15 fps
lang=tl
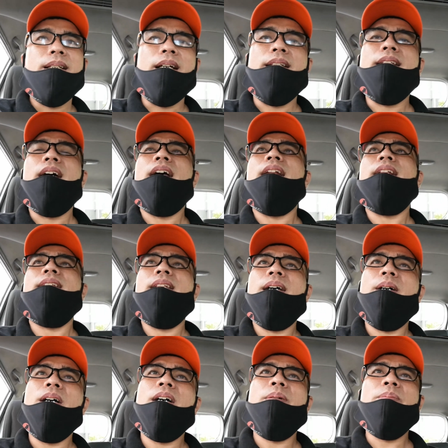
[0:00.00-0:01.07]
adalat
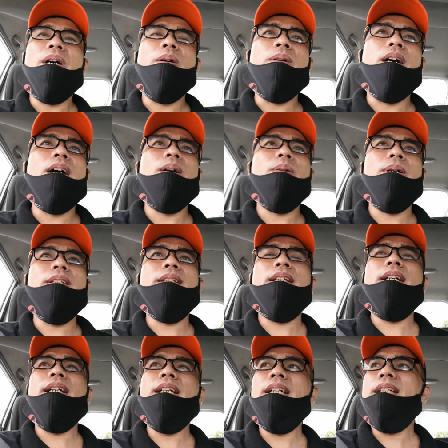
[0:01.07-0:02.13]
ta mauawat
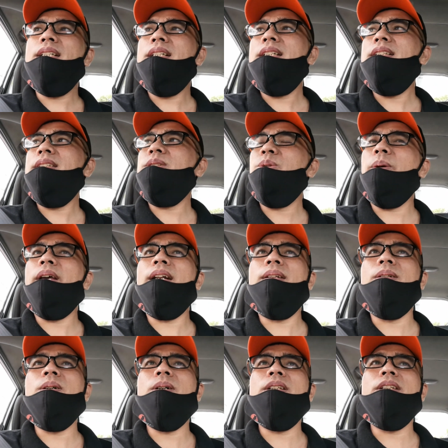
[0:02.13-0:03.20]
nga
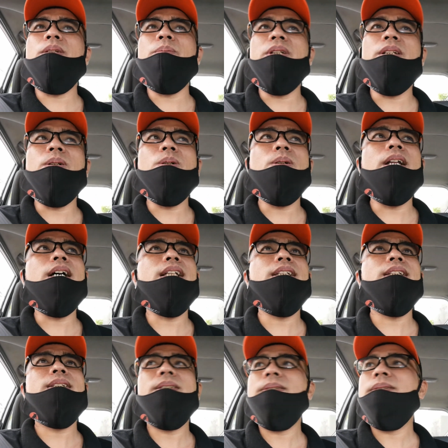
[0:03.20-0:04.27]
sweldo iti binulan.